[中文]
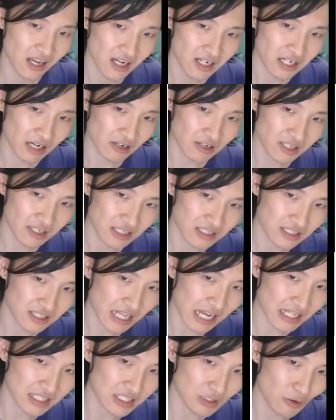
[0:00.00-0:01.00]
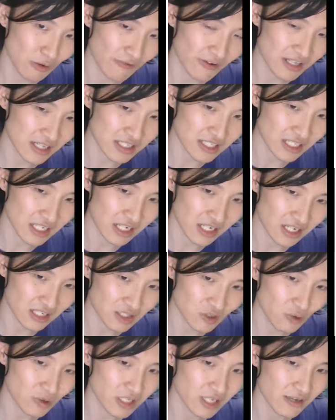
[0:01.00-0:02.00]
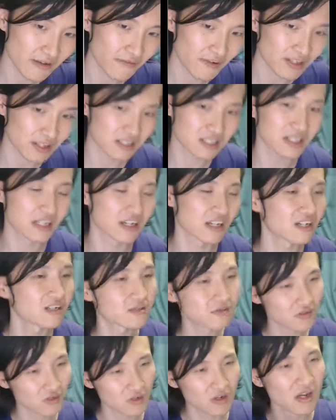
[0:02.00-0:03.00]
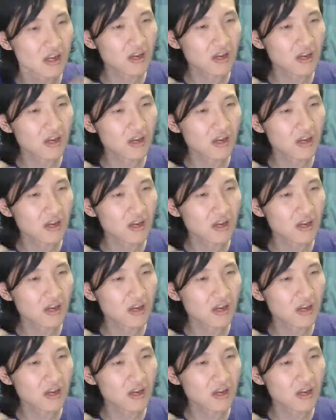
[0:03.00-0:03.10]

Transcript: 然后一些自大自我放在这里，矬的放在这里，就是